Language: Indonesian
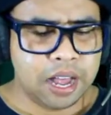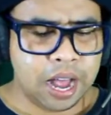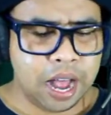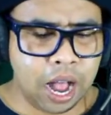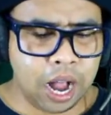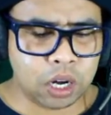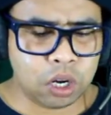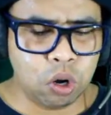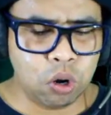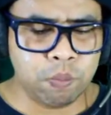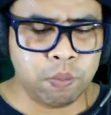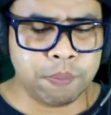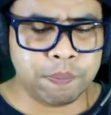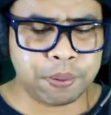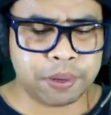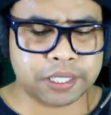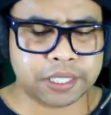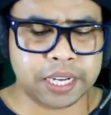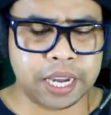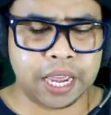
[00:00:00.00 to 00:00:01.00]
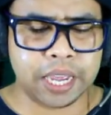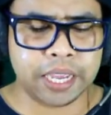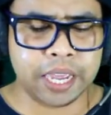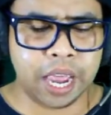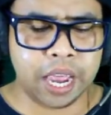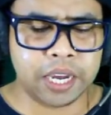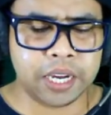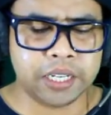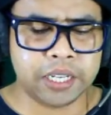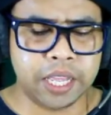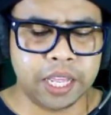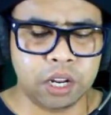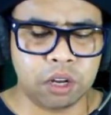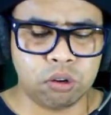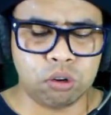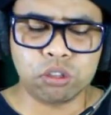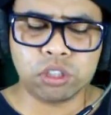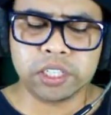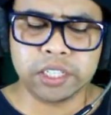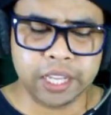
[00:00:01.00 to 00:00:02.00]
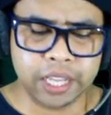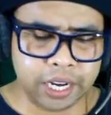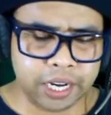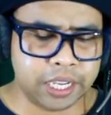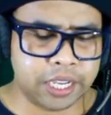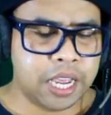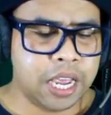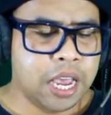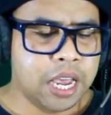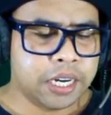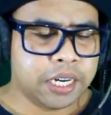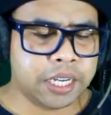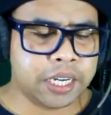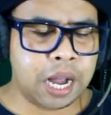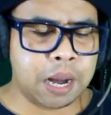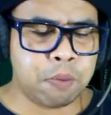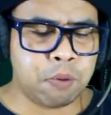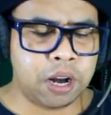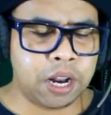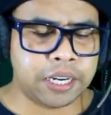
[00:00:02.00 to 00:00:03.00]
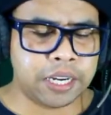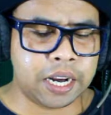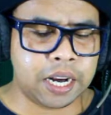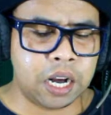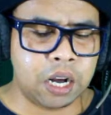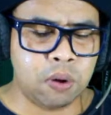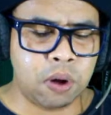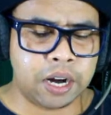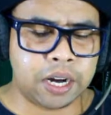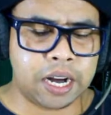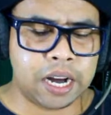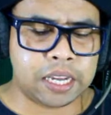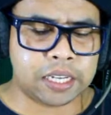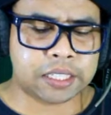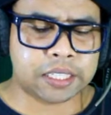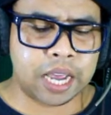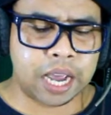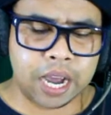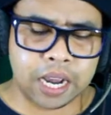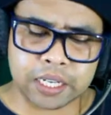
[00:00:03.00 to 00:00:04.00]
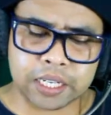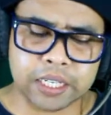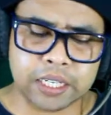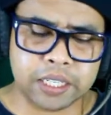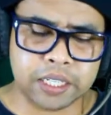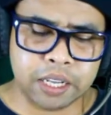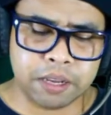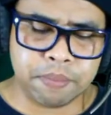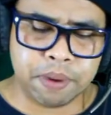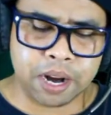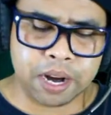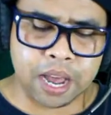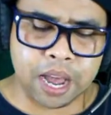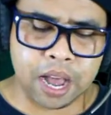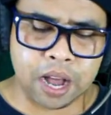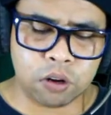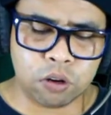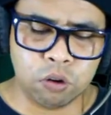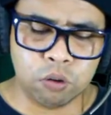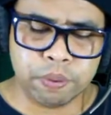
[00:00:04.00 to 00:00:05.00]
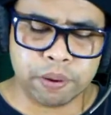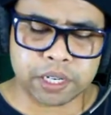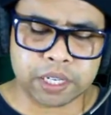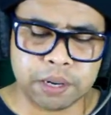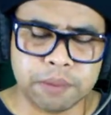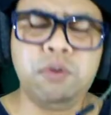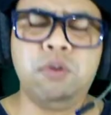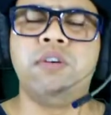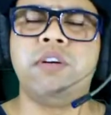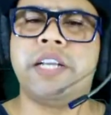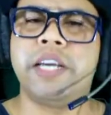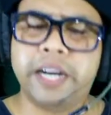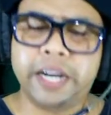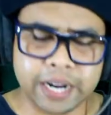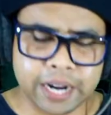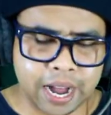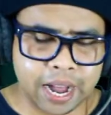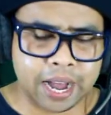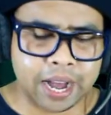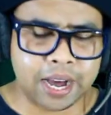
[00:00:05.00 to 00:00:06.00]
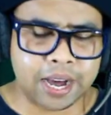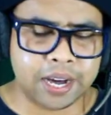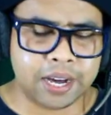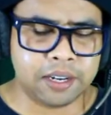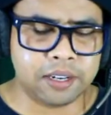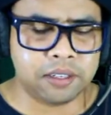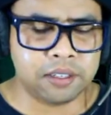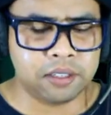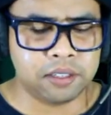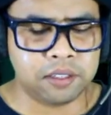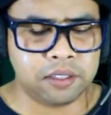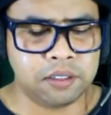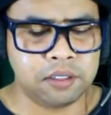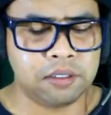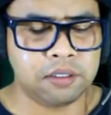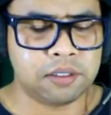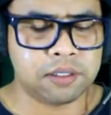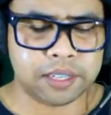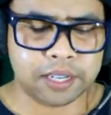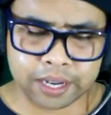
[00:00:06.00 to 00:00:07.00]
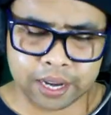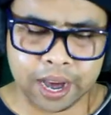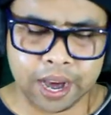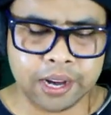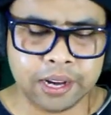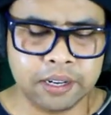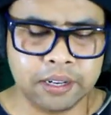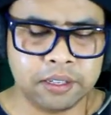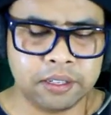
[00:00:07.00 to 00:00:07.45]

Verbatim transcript: Aku mempercayai diriku sendiri. Tiga bulan yang lalu adalah saat di mana aku bertemu dengan dengan